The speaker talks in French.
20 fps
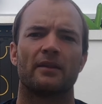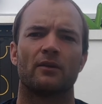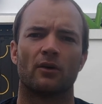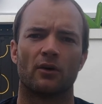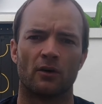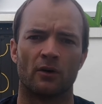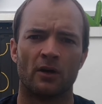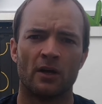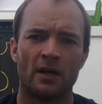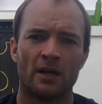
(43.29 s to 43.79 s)

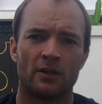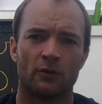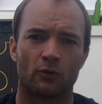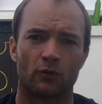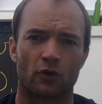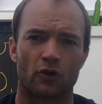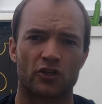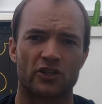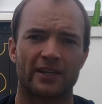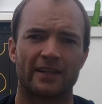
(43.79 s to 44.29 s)
Euh,
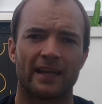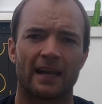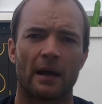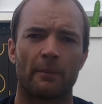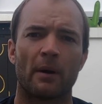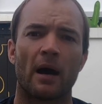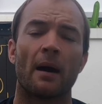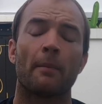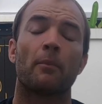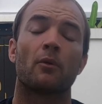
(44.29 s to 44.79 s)
donc j'étais
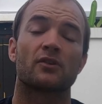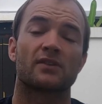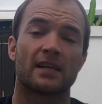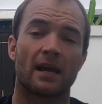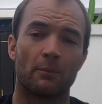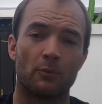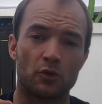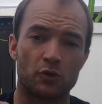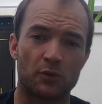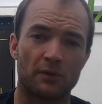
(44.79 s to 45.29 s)
là-bas. Pensez
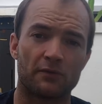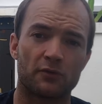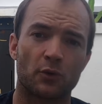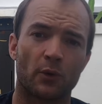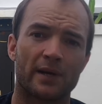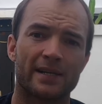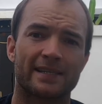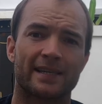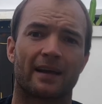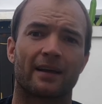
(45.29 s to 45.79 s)
à me suivre
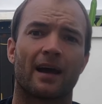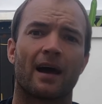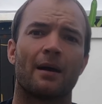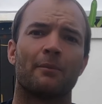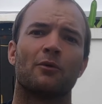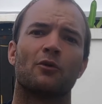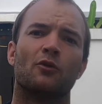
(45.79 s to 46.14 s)
sur Instagram.